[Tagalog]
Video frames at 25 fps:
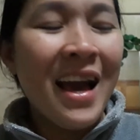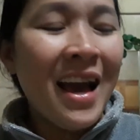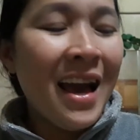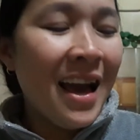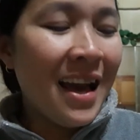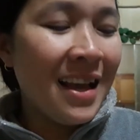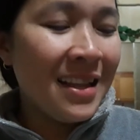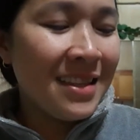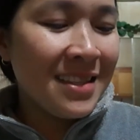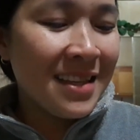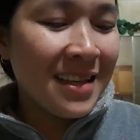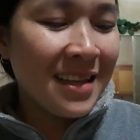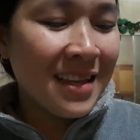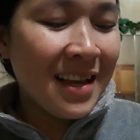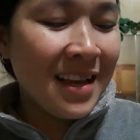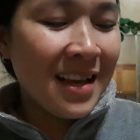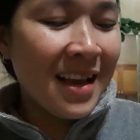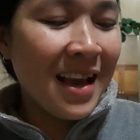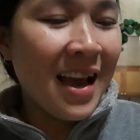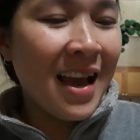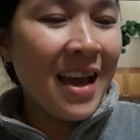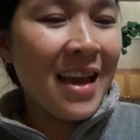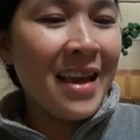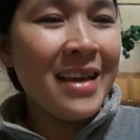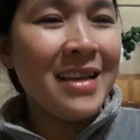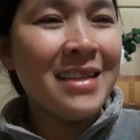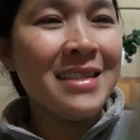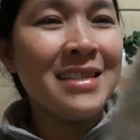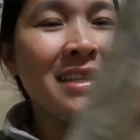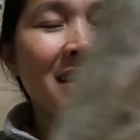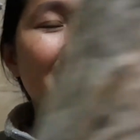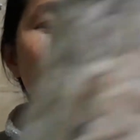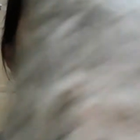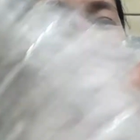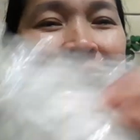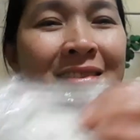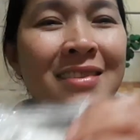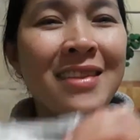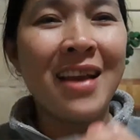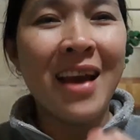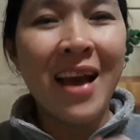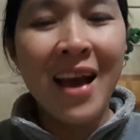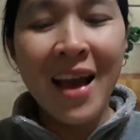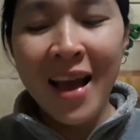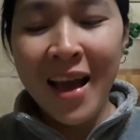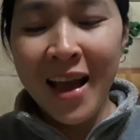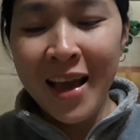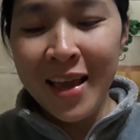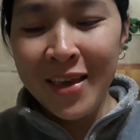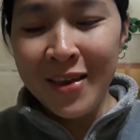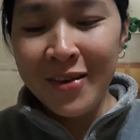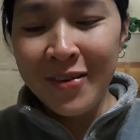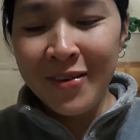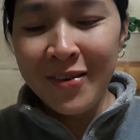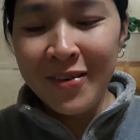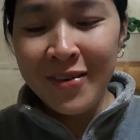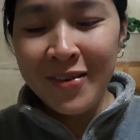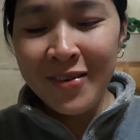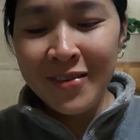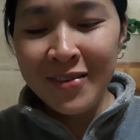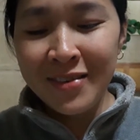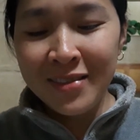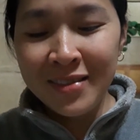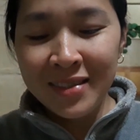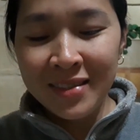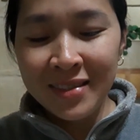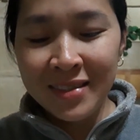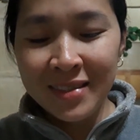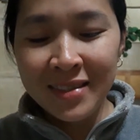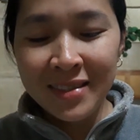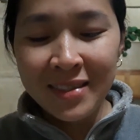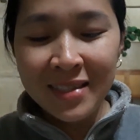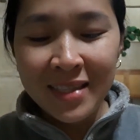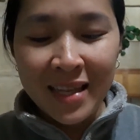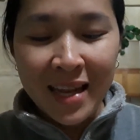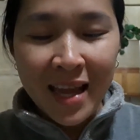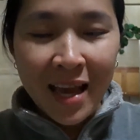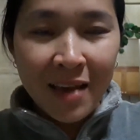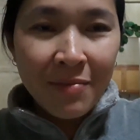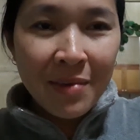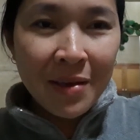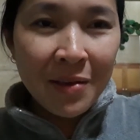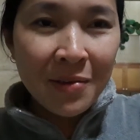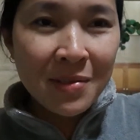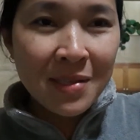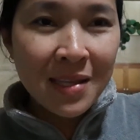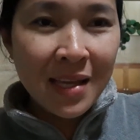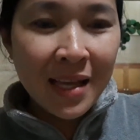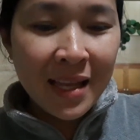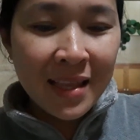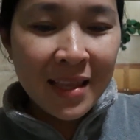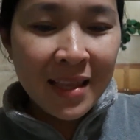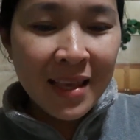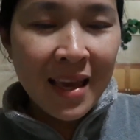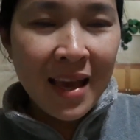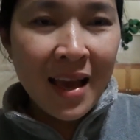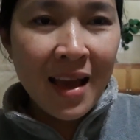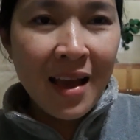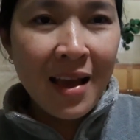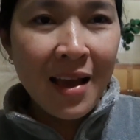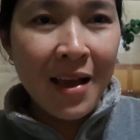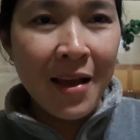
At saka guys, ito na yung sinabi ko sa kanya.